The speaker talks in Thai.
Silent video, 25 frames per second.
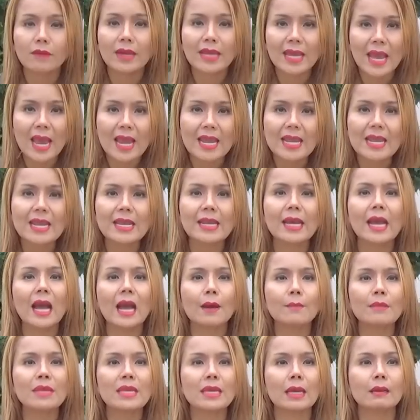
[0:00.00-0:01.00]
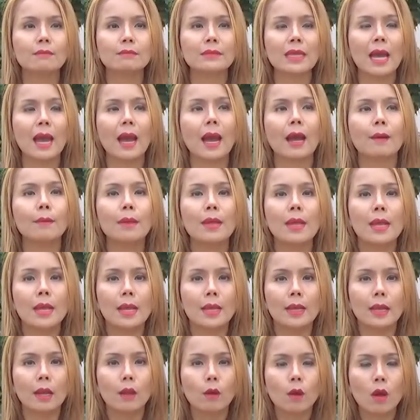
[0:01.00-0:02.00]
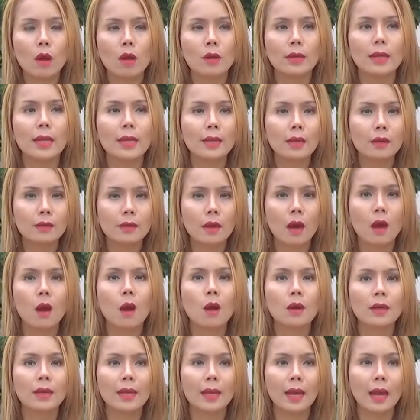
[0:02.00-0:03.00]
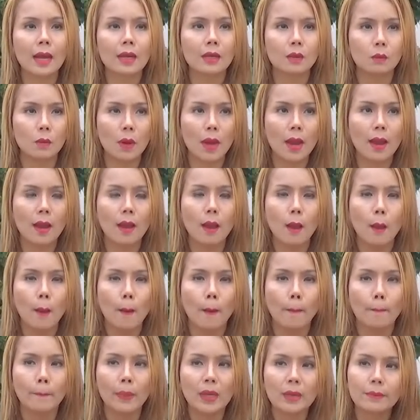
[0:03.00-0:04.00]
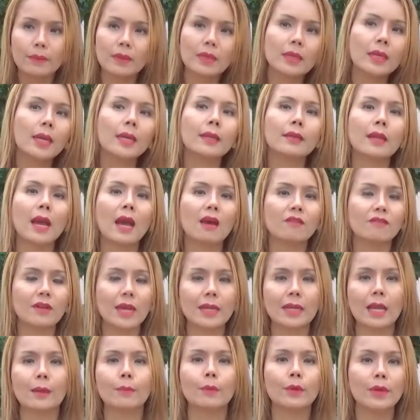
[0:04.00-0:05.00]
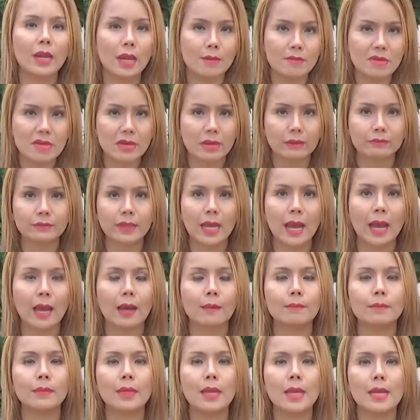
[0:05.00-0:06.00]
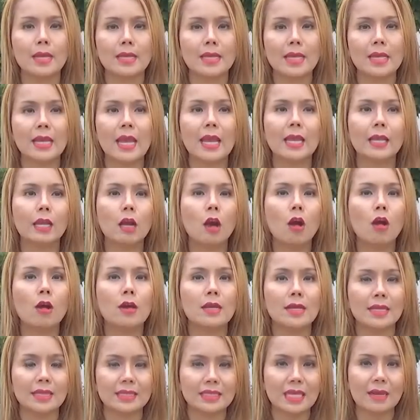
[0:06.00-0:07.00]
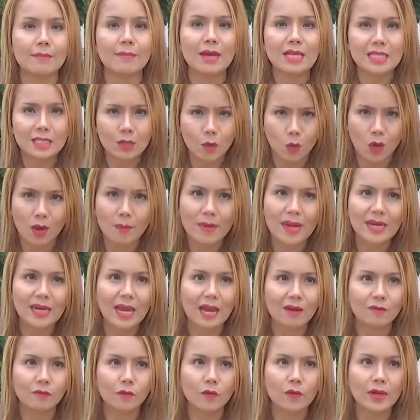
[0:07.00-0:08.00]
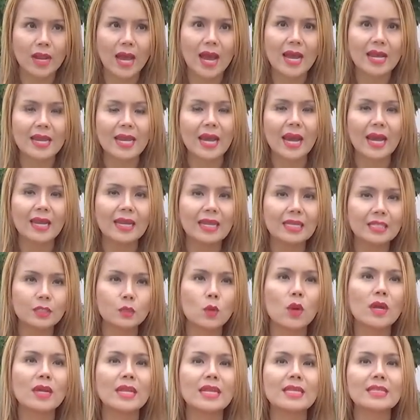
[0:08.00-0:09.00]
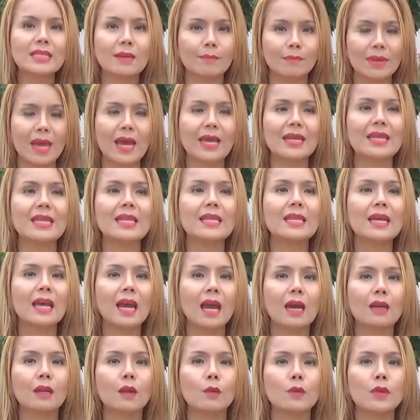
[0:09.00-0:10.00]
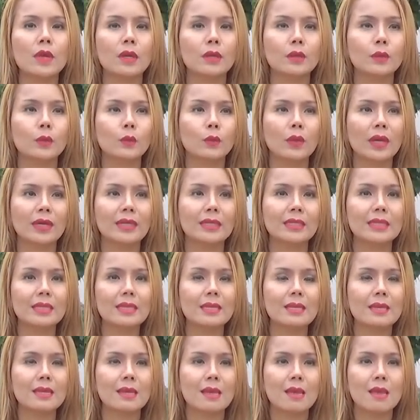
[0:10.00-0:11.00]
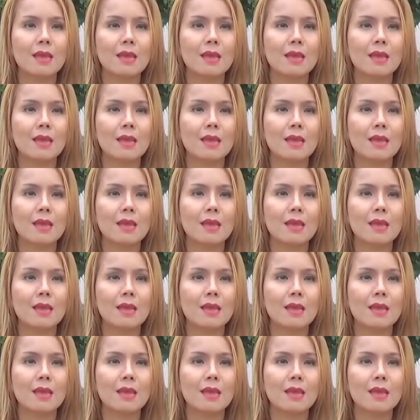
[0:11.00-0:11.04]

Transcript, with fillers: ไว้แค่นี้นะคะ มีคำถาม แล้วก็ถ้าน้องๆนะคะ หรือว่าเพื่อนๆนะคะแฟนคลับคนไหนมีคำถาม ยังไงก็สามารถส่งเข้ามาถามโฟได้นะคะ ในช่วงนี้สัปดาห์นี้นะคะ เรายังอยู่กันที่